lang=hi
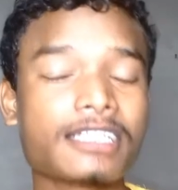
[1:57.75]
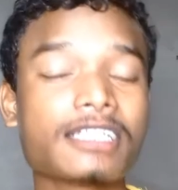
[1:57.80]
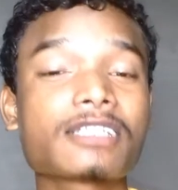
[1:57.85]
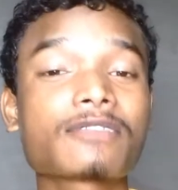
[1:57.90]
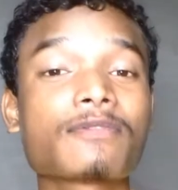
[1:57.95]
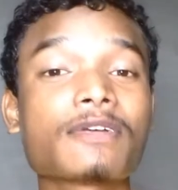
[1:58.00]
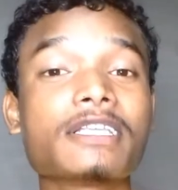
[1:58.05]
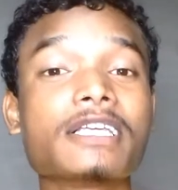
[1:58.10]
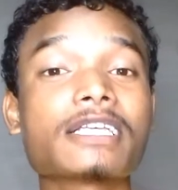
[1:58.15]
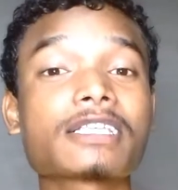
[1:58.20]

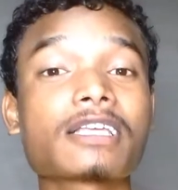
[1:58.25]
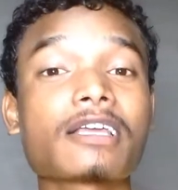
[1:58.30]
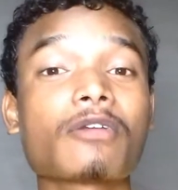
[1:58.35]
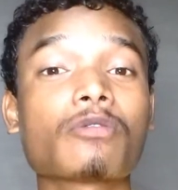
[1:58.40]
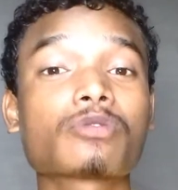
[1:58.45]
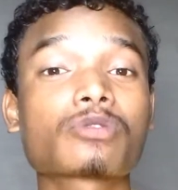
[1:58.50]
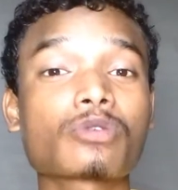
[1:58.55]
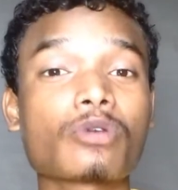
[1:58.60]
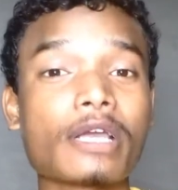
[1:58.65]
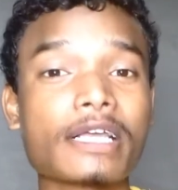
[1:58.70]
जिस वजह से
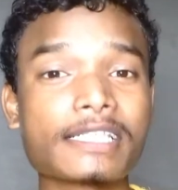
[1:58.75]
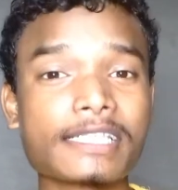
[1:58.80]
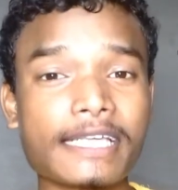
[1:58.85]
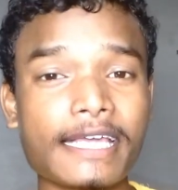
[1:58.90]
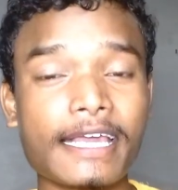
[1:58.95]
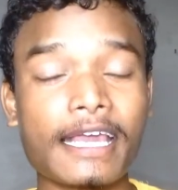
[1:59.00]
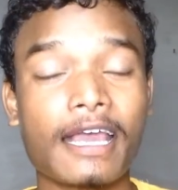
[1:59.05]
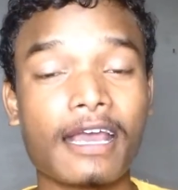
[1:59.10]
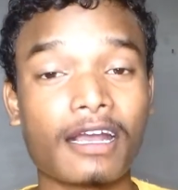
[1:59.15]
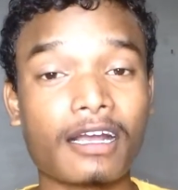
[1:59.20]
उसको
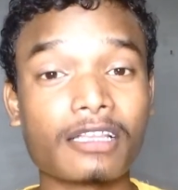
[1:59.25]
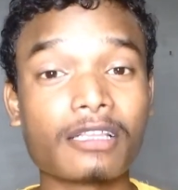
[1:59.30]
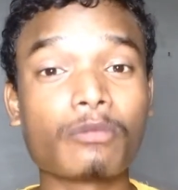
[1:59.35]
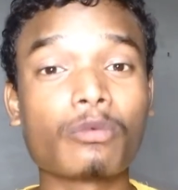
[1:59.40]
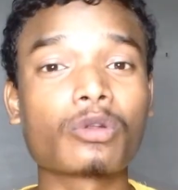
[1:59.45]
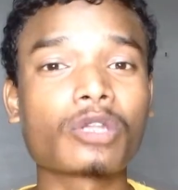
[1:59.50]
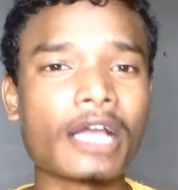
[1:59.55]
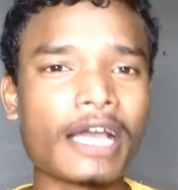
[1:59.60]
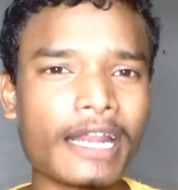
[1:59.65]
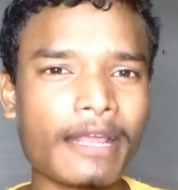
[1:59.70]
ऐसे
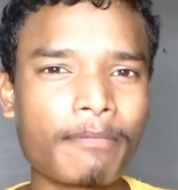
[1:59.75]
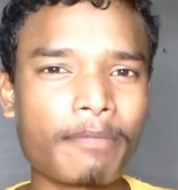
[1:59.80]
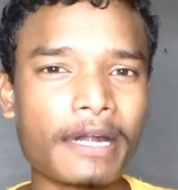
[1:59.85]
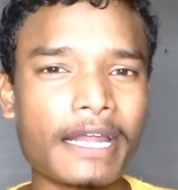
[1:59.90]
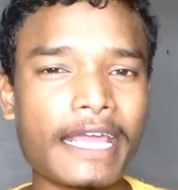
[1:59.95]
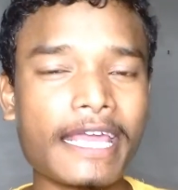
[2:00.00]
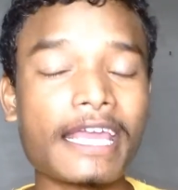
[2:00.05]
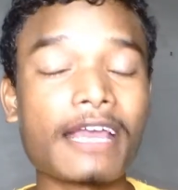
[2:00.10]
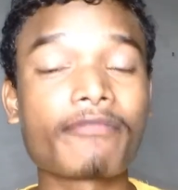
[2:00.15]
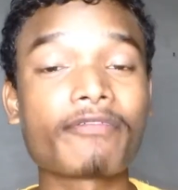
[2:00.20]
कदम उठाने
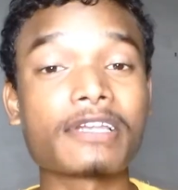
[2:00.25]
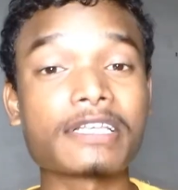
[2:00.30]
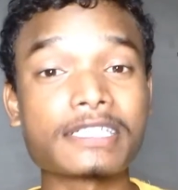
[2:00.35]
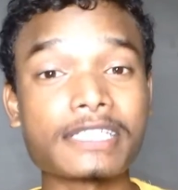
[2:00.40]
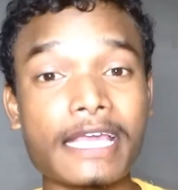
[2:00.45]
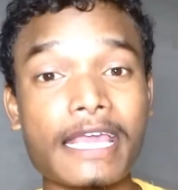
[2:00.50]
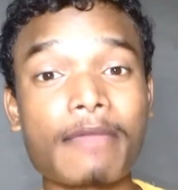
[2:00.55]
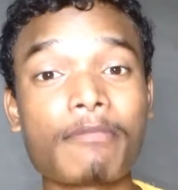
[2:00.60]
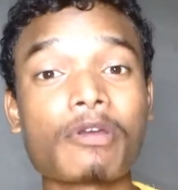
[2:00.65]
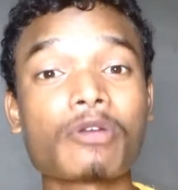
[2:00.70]
पड़े या फिर
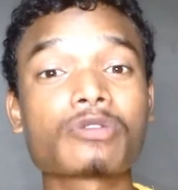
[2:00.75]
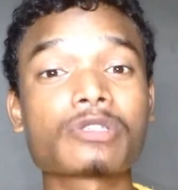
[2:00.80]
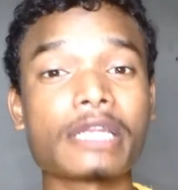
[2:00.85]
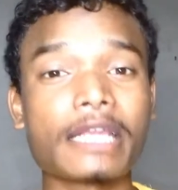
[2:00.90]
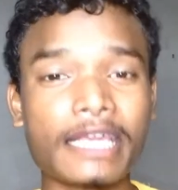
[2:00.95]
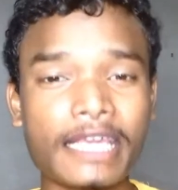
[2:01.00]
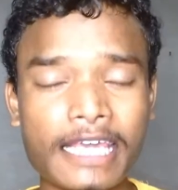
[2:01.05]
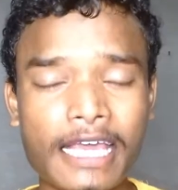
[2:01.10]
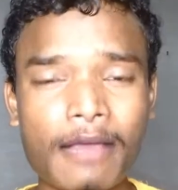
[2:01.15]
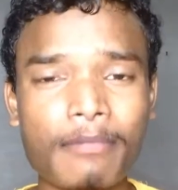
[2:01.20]
सही में
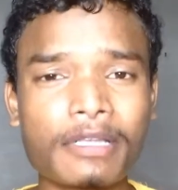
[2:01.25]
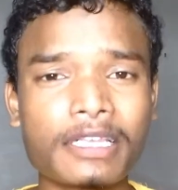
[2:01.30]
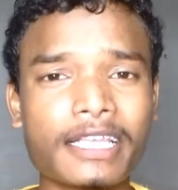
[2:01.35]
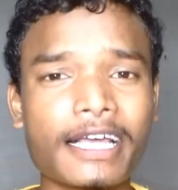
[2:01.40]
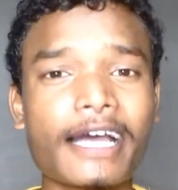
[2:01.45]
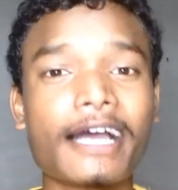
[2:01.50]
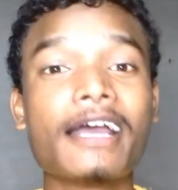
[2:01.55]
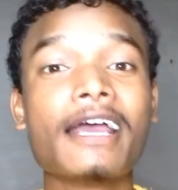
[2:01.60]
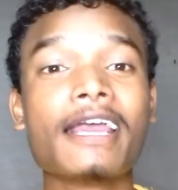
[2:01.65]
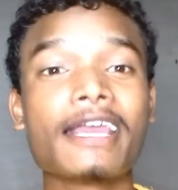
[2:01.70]
उसने किया भी
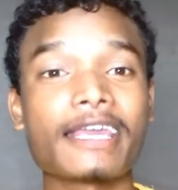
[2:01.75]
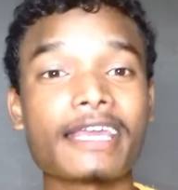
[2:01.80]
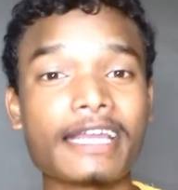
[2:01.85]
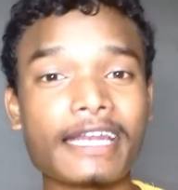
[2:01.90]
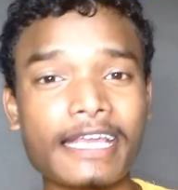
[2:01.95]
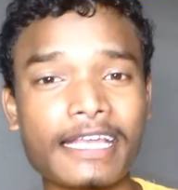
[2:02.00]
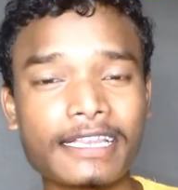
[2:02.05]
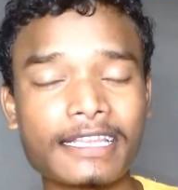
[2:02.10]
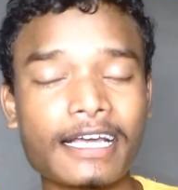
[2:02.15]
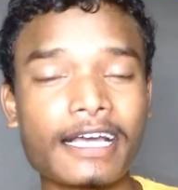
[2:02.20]
था या
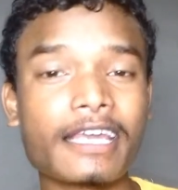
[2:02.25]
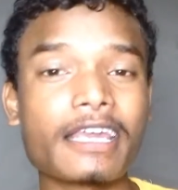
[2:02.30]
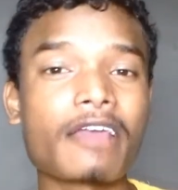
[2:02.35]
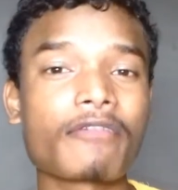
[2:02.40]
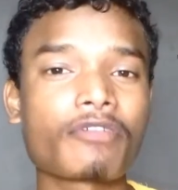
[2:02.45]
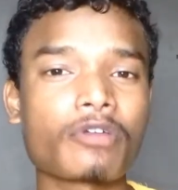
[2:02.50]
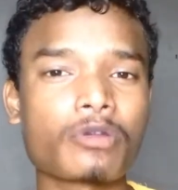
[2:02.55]
नहीं था या